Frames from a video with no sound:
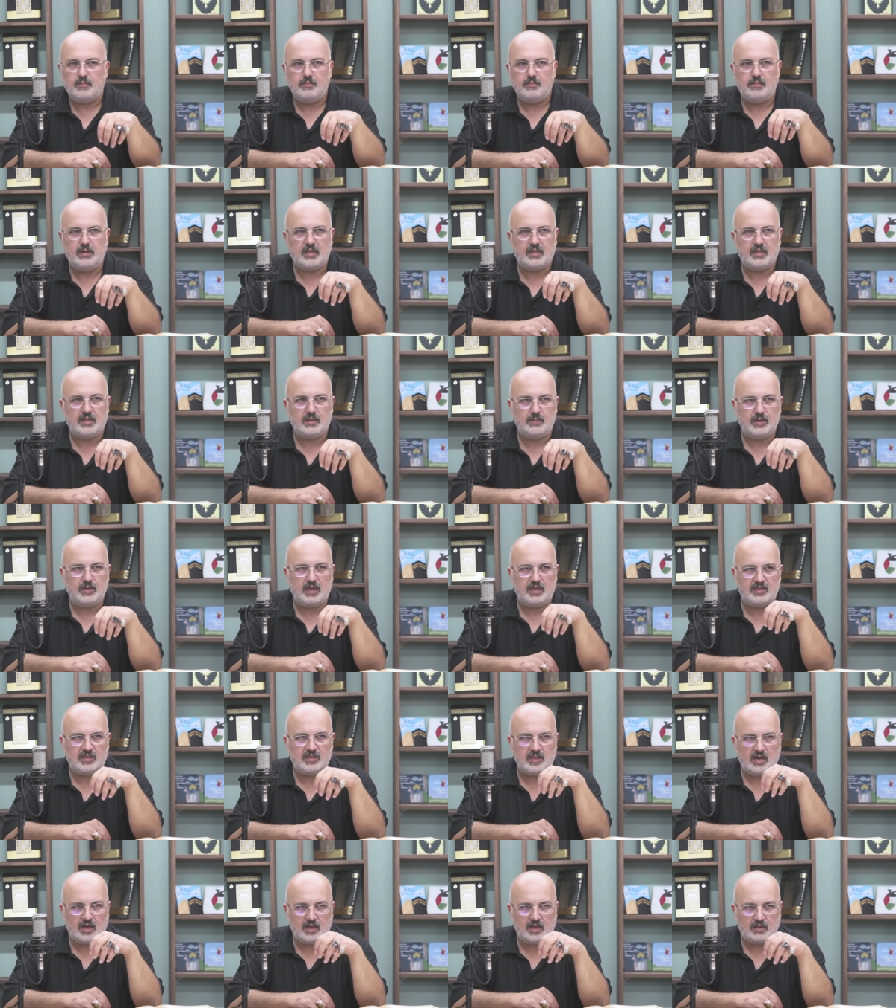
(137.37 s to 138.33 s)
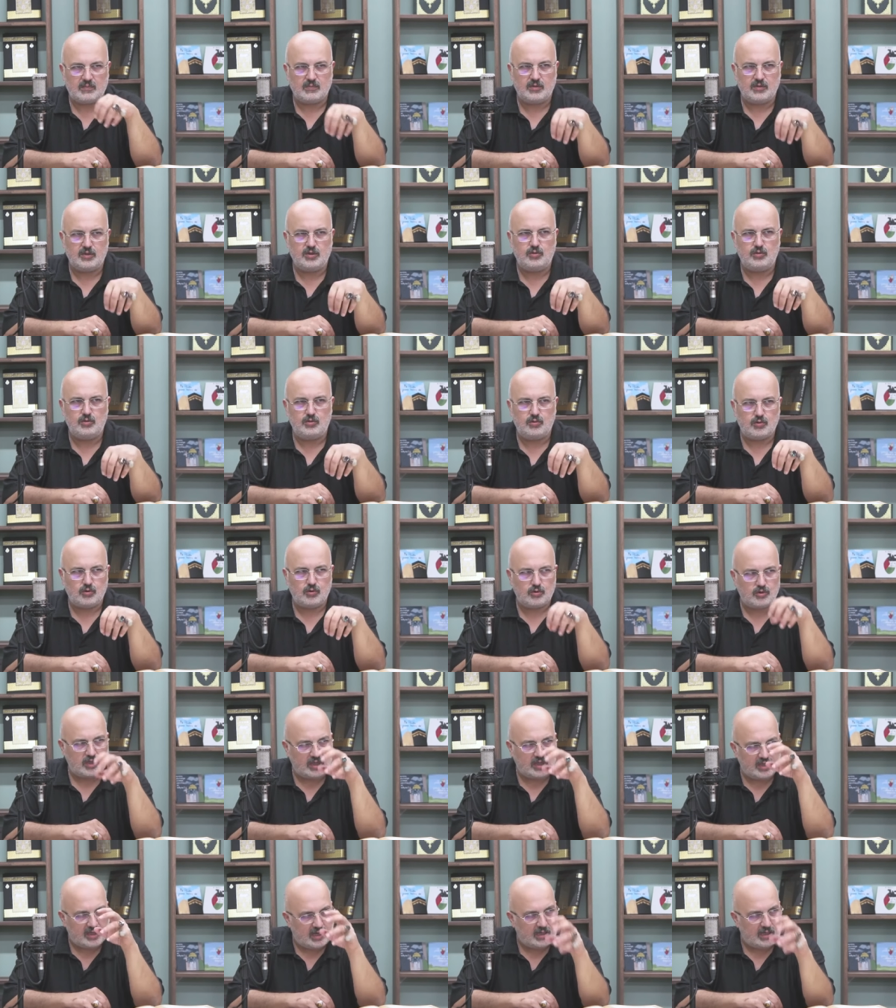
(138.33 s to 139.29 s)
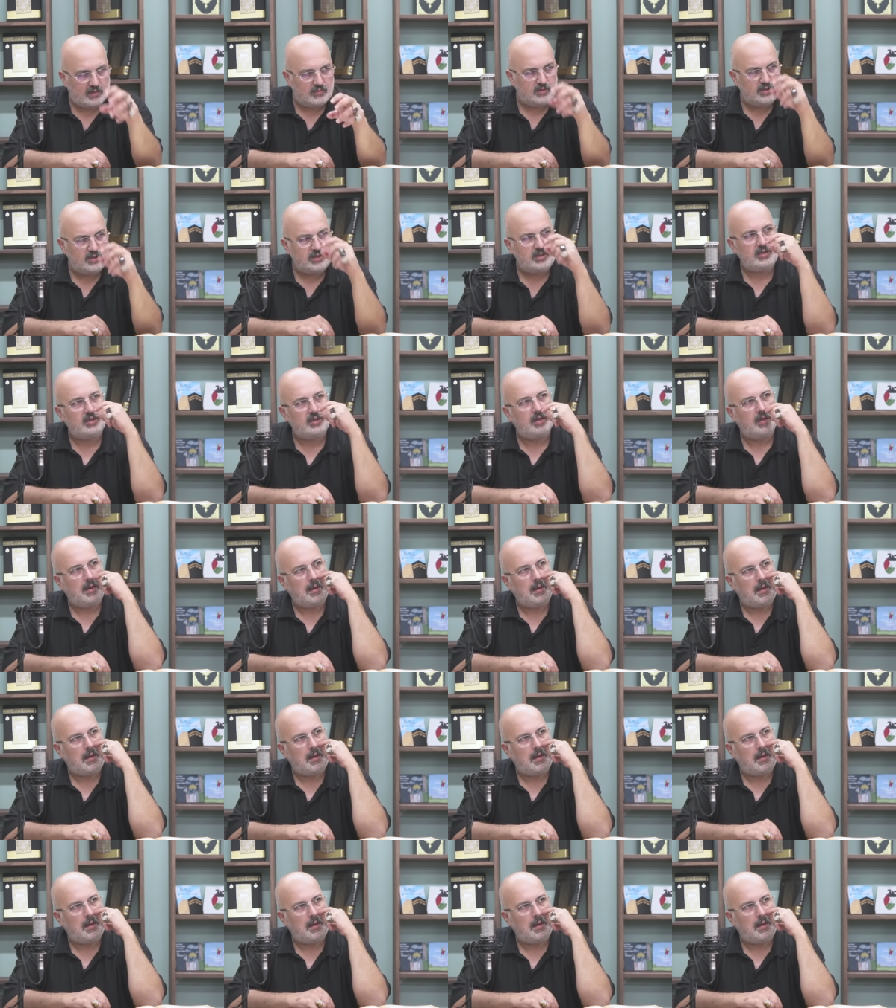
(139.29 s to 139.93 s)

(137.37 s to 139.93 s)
Beti benze atmış, yüzü sararmış.